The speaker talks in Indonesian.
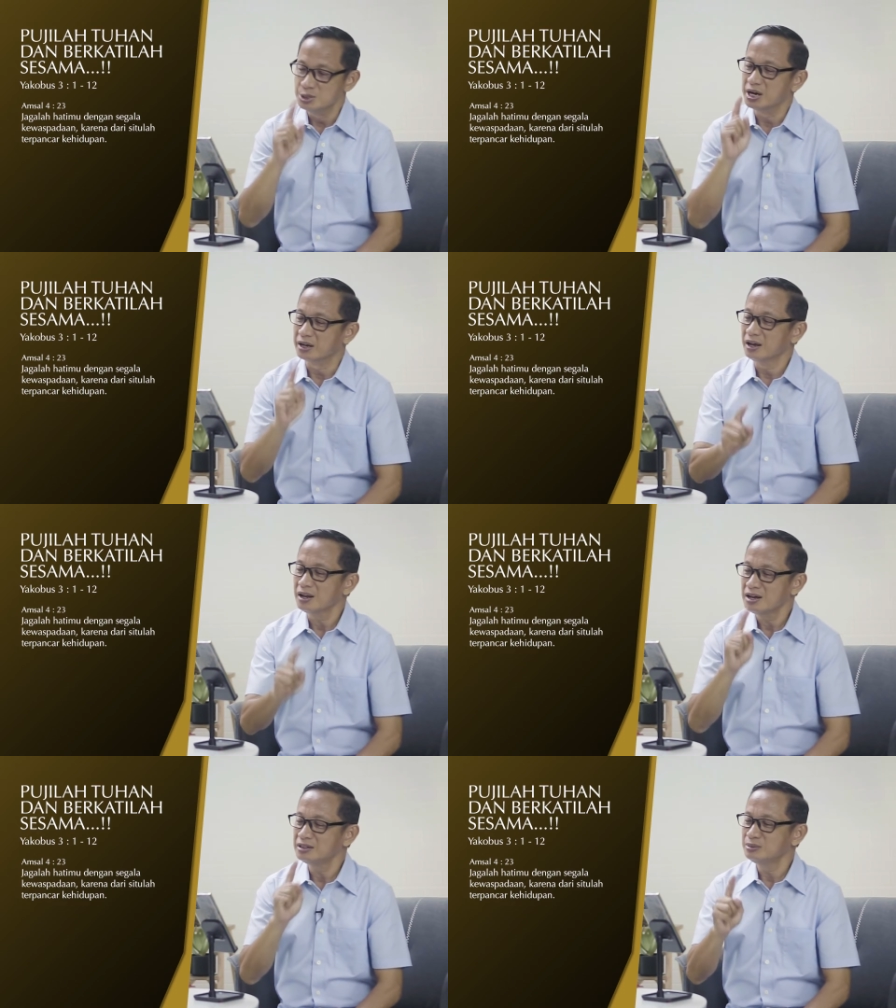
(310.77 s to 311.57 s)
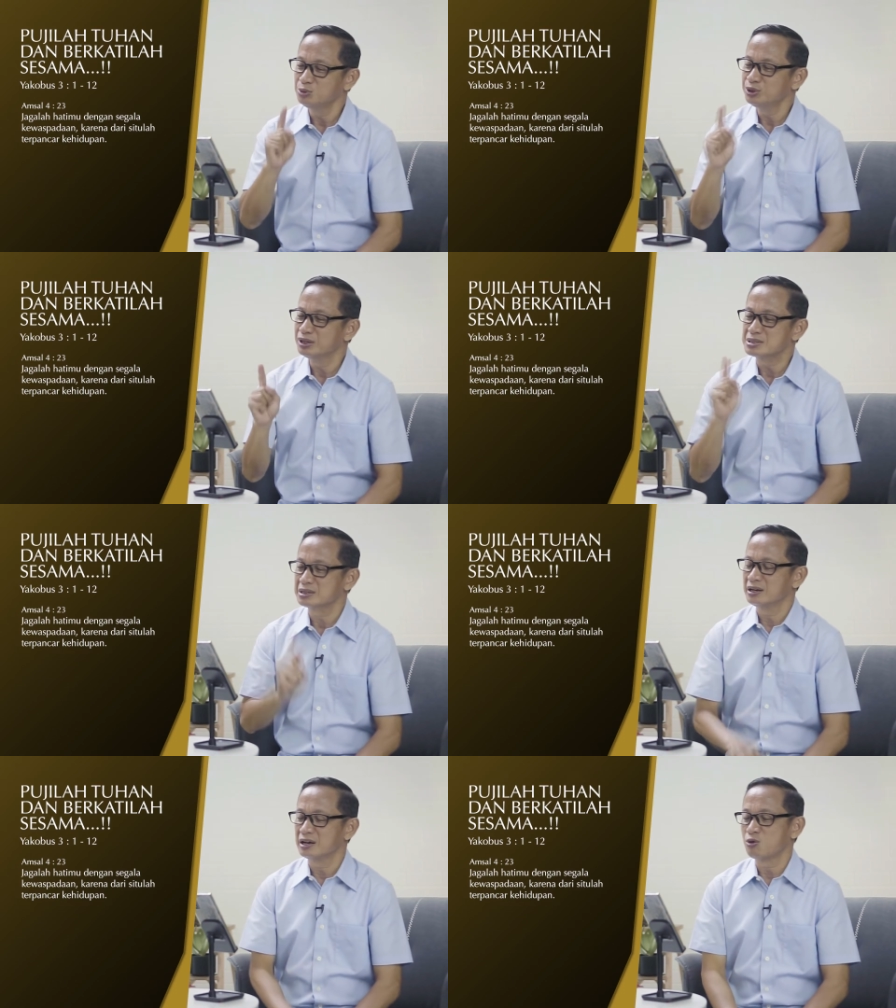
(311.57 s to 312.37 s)
Jagalah hatimu dengan
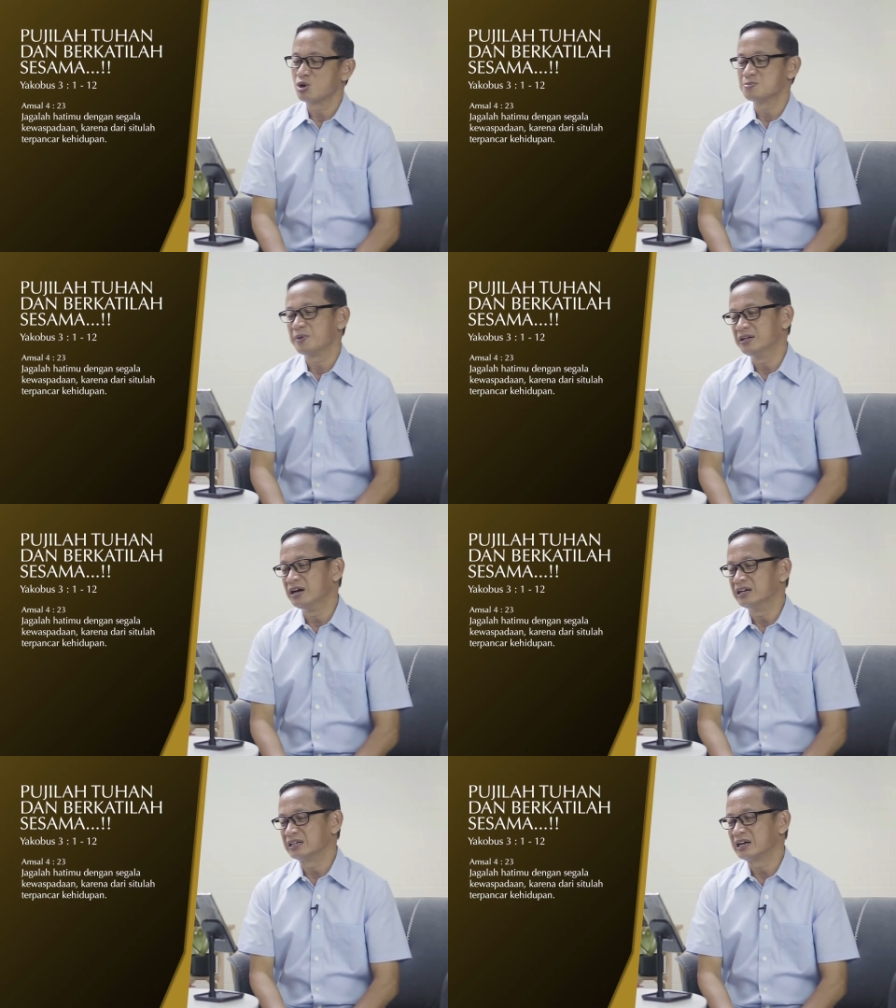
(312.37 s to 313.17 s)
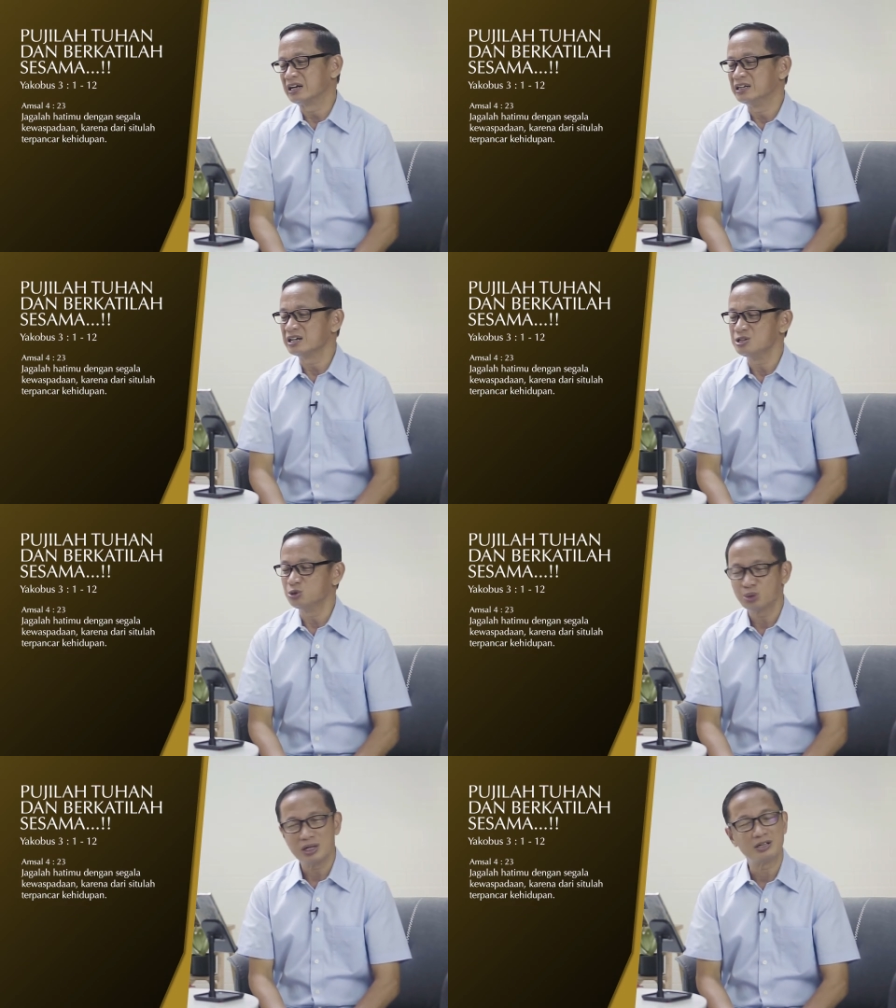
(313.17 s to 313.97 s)
segala kewaspadaan karena dari
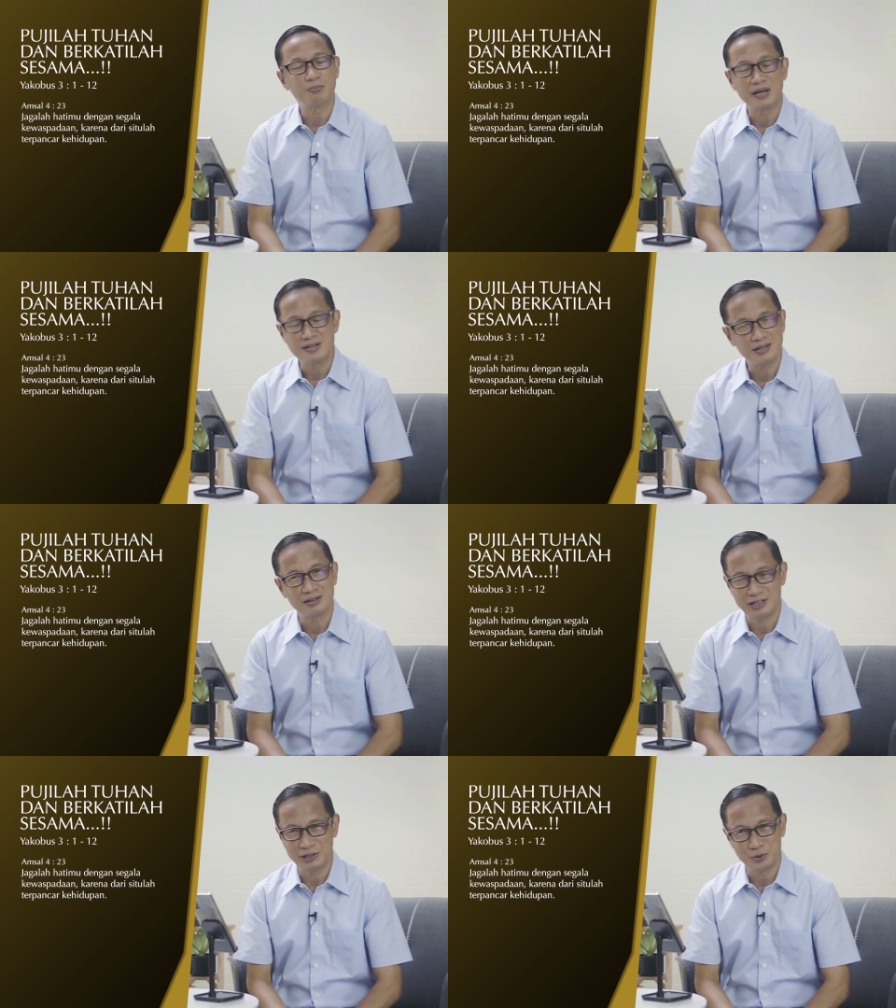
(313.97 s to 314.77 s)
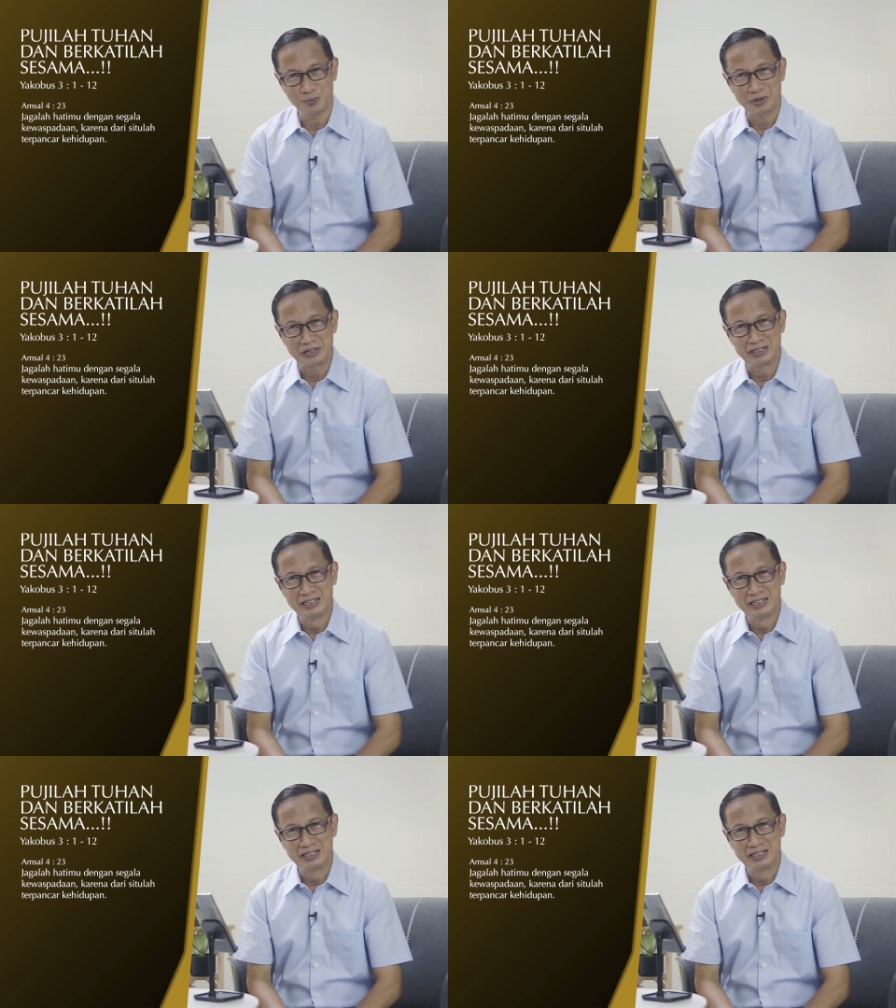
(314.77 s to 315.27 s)
situlah terpancar kehidupan.